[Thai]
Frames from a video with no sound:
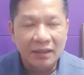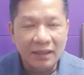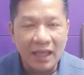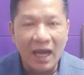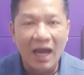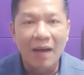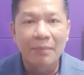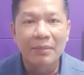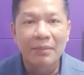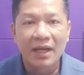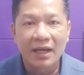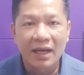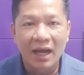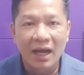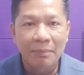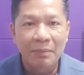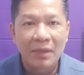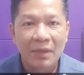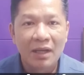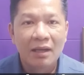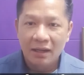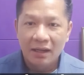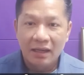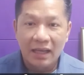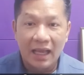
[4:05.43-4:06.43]
ตามนะครับ
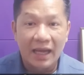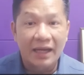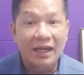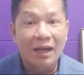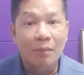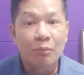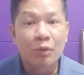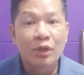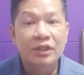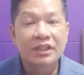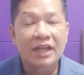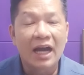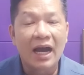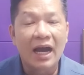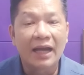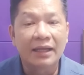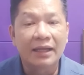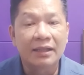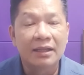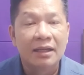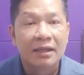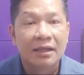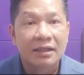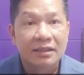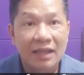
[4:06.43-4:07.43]
หลายคำวิจารณ์
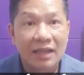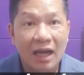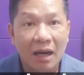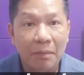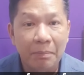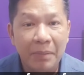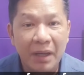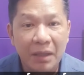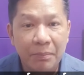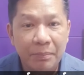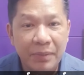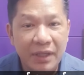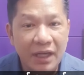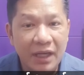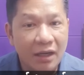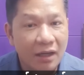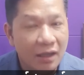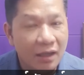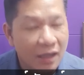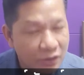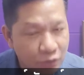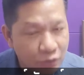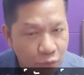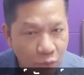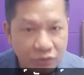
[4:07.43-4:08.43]
ยังเป็นเพียง
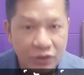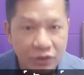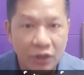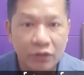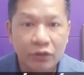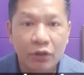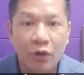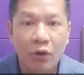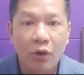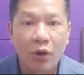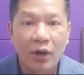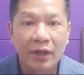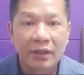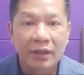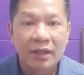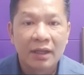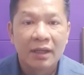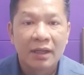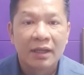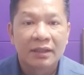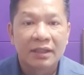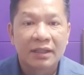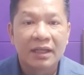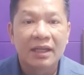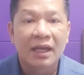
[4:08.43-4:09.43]
กระจกสะท้อน
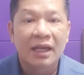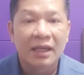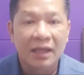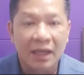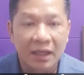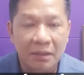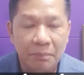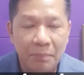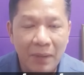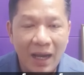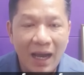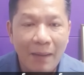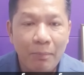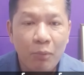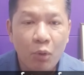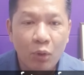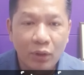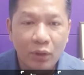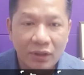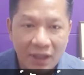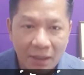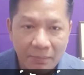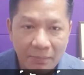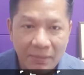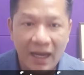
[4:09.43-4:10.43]
ที่ให้เห็นภาพคน
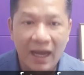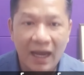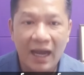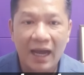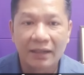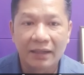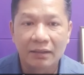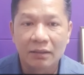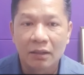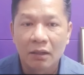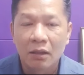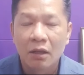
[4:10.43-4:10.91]
ทำงาน